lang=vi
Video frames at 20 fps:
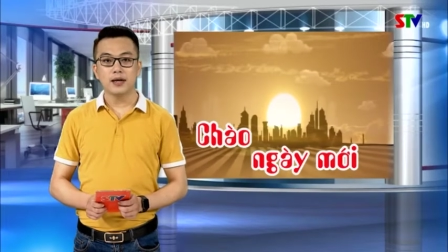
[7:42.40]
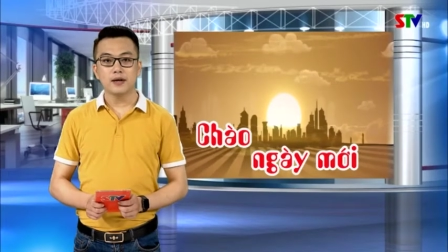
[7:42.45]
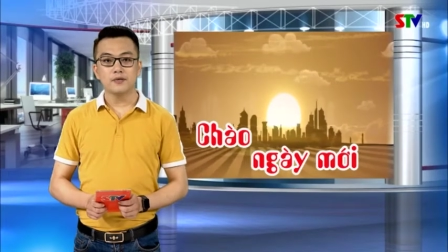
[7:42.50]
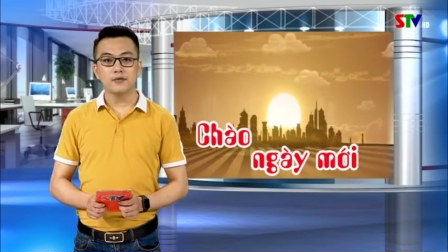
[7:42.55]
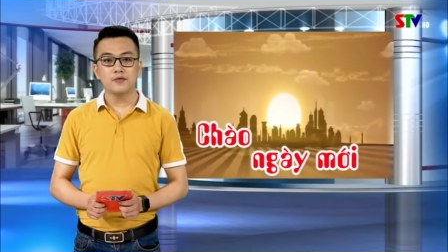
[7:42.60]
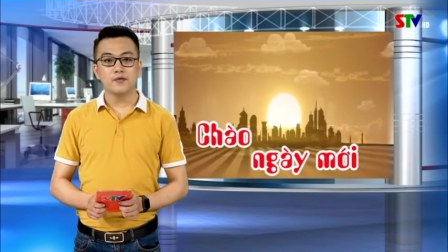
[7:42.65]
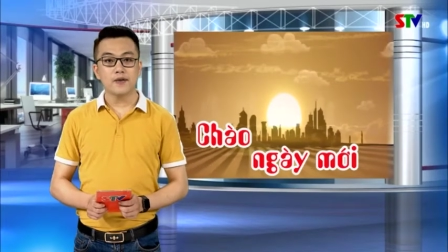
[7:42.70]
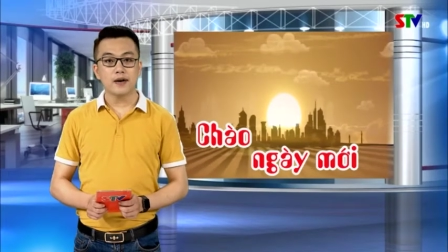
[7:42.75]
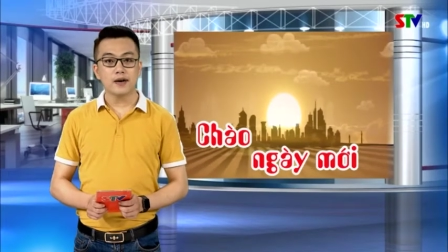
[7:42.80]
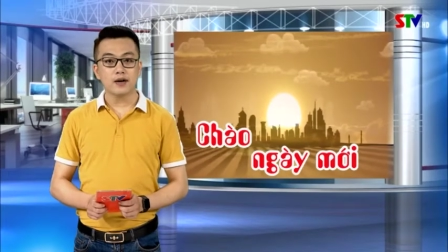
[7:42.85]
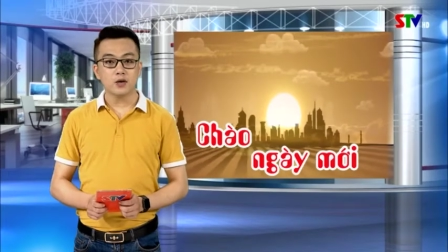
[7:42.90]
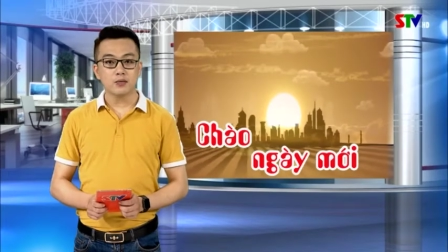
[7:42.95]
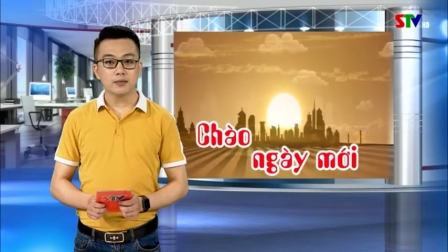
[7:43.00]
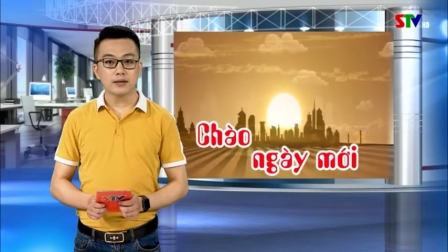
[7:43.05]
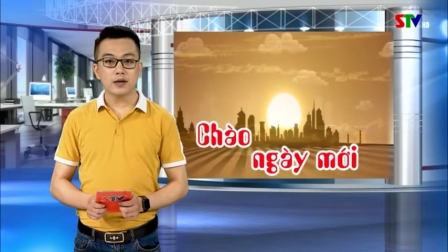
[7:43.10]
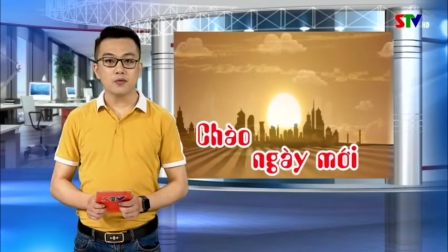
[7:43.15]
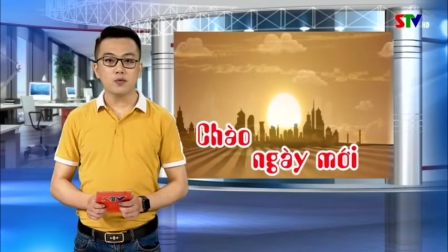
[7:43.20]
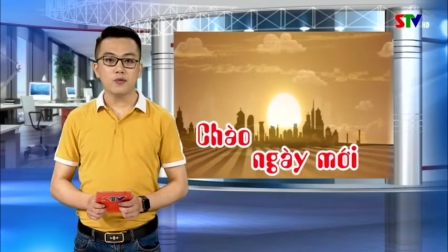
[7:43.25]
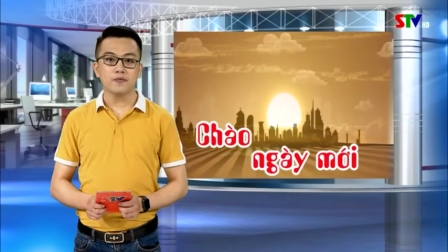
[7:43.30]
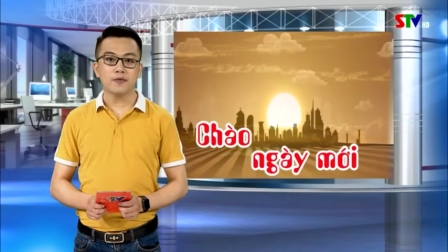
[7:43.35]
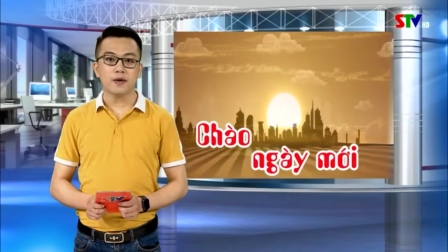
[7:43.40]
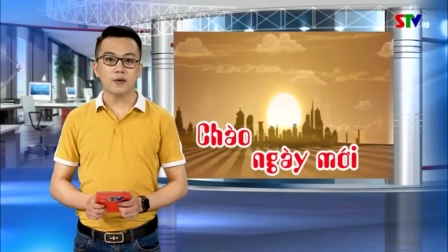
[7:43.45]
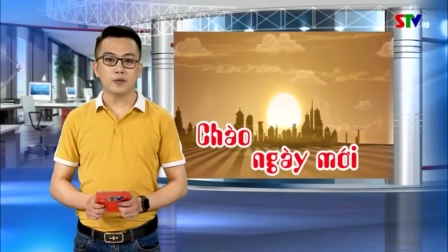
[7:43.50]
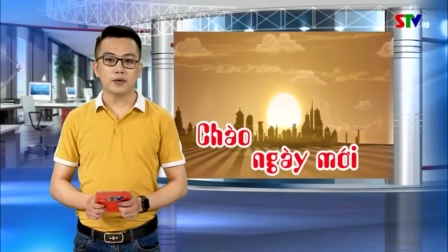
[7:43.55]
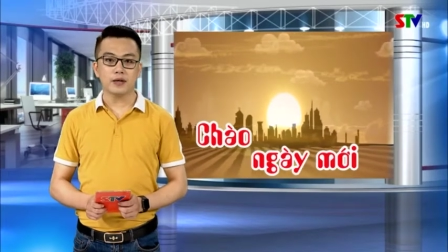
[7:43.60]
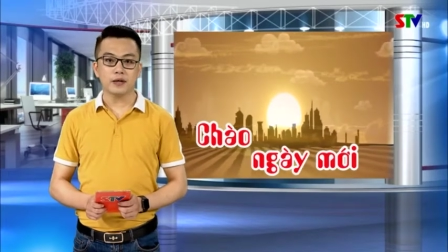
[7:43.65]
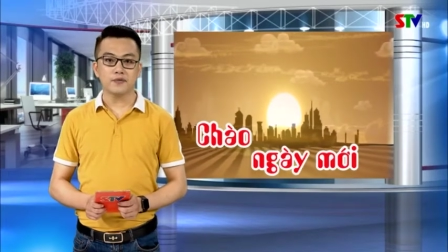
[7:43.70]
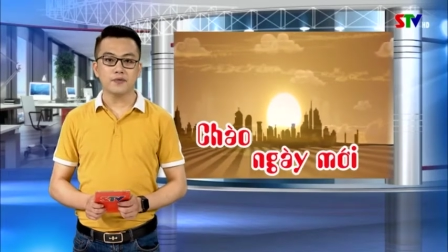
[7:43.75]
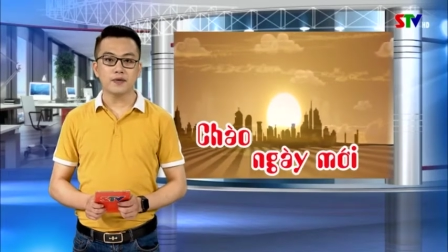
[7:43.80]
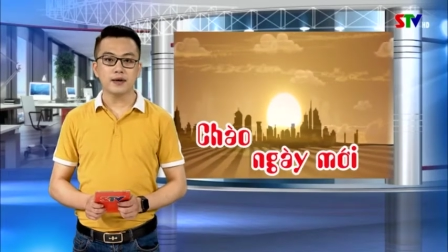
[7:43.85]
về công tác quốc phòng
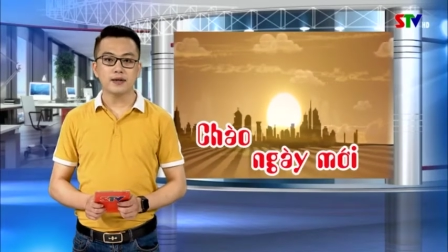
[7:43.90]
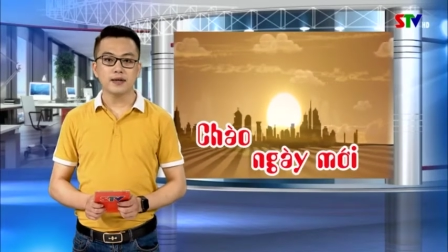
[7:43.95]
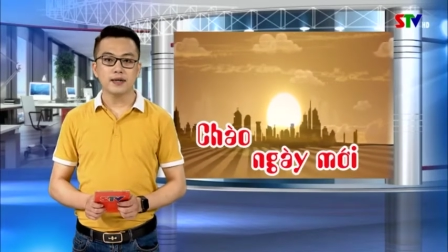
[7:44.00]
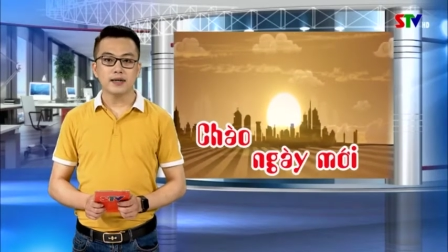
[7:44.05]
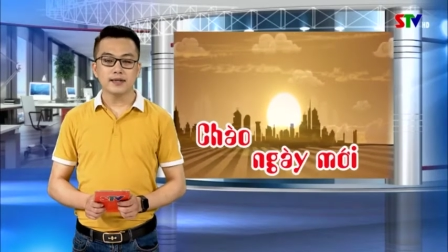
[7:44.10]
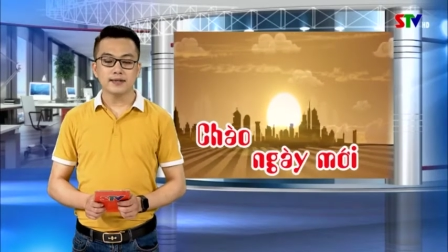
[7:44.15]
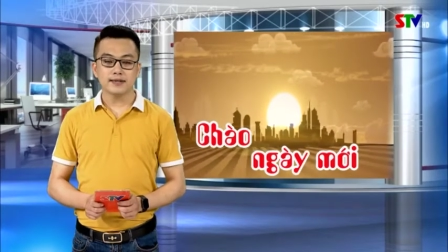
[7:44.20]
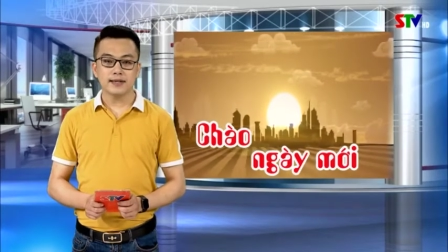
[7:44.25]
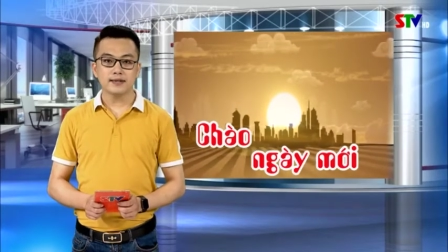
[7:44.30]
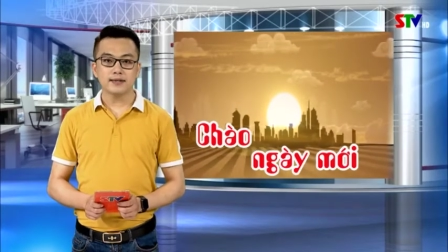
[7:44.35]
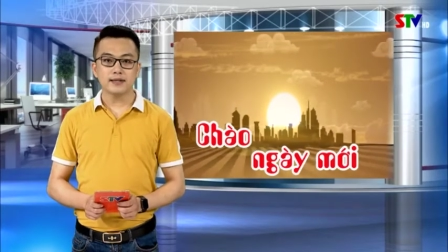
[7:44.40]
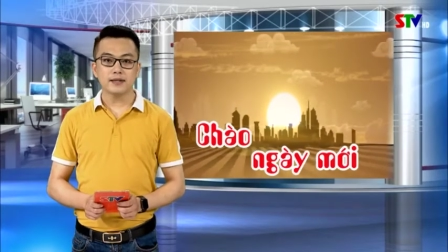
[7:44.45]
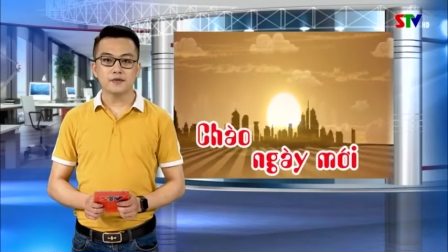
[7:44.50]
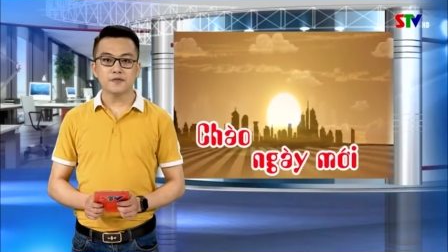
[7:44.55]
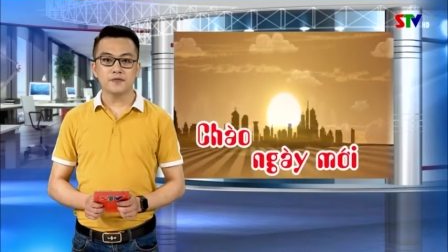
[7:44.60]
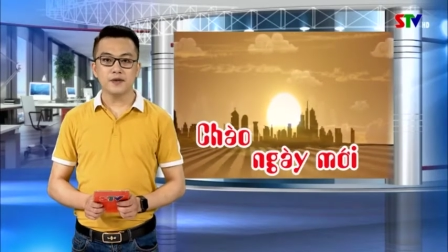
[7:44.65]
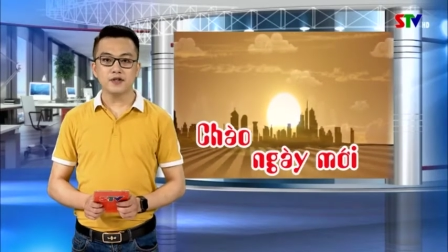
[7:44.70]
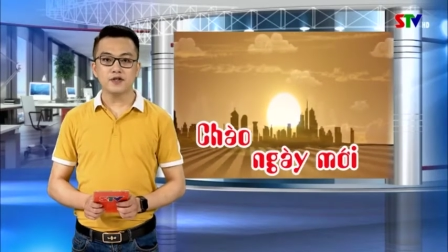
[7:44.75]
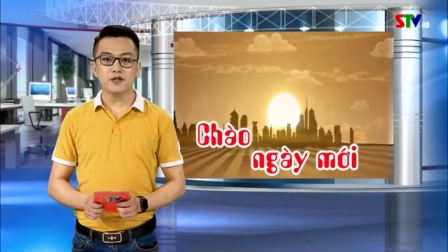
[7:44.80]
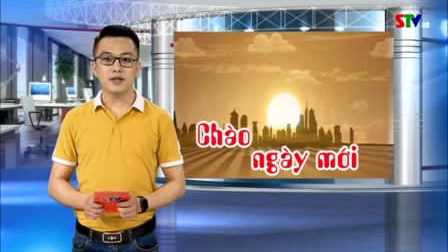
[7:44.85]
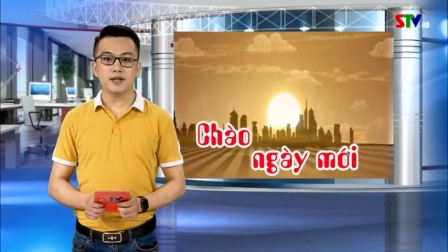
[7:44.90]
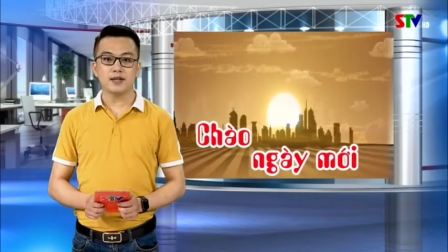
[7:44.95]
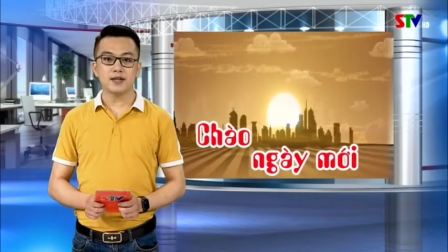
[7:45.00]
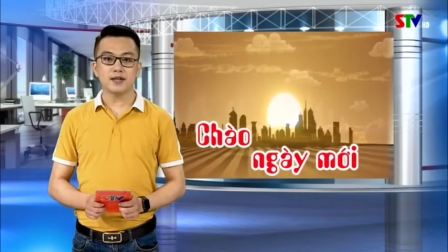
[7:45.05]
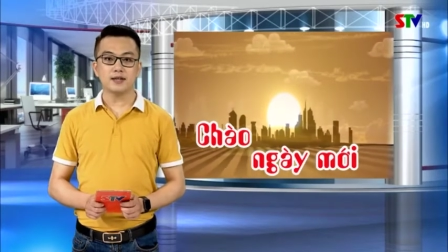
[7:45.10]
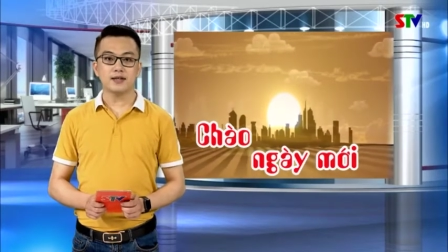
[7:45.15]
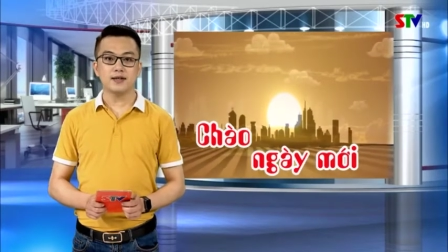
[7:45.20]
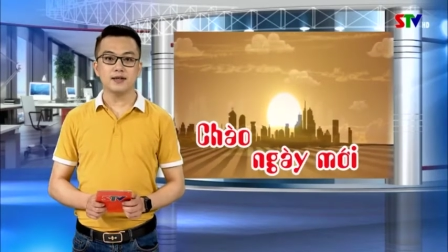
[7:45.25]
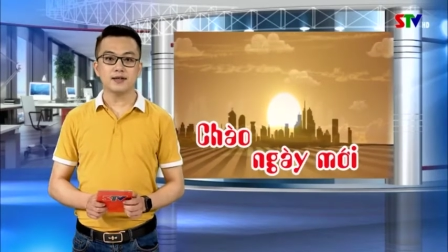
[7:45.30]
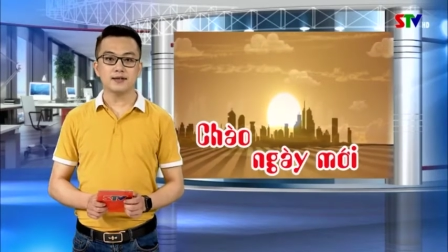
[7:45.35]
địa phương, xây dựng phát triển
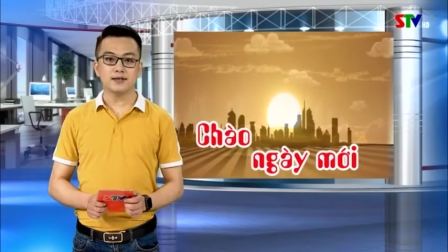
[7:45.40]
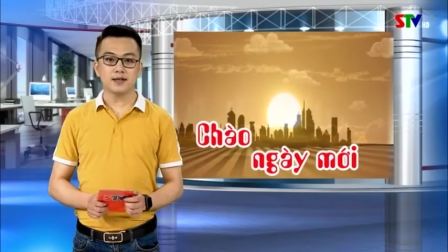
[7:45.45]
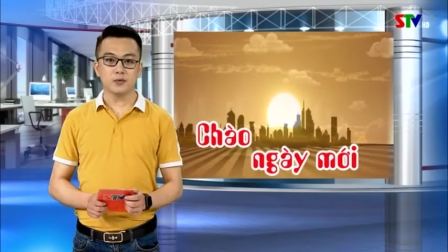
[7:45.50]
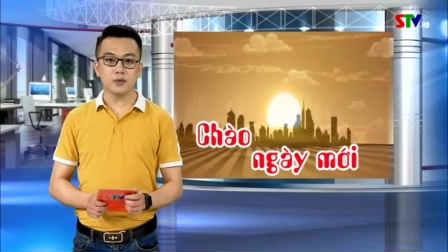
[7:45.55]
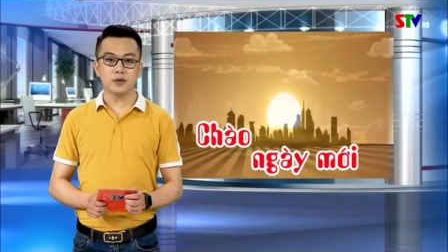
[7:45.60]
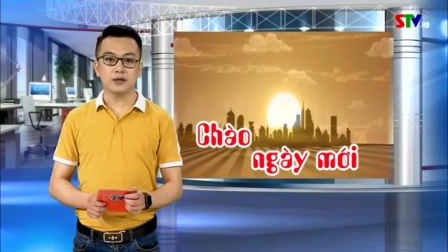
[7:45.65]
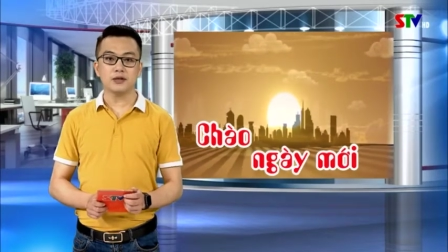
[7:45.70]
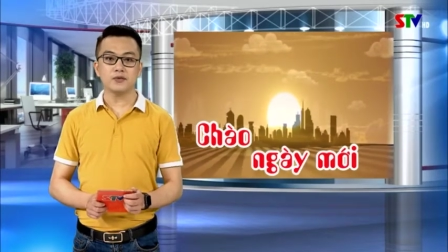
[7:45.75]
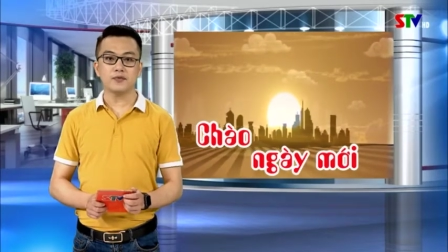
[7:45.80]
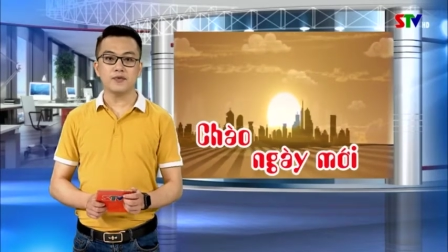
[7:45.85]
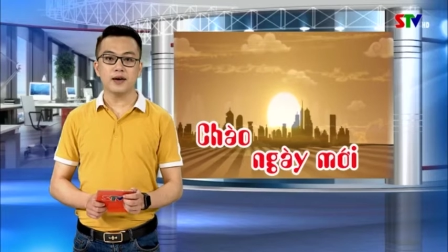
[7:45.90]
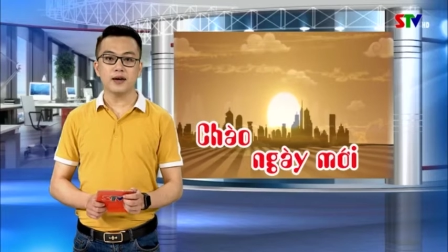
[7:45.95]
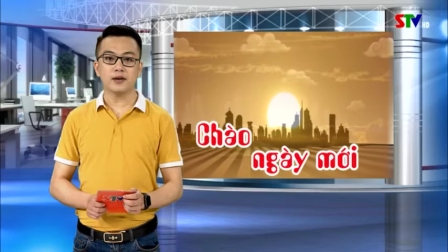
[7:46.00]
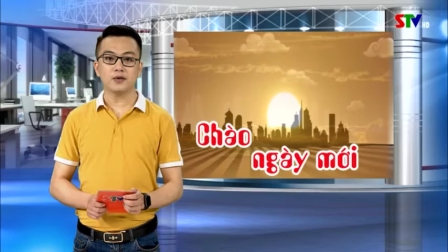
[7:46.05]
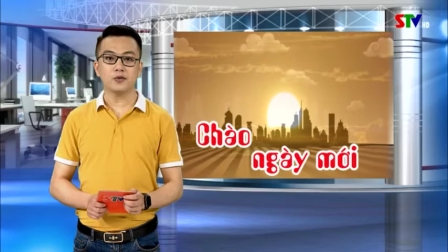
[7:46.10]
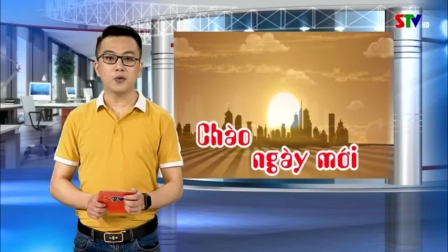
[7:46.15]
lực lượng dân quân tự vệ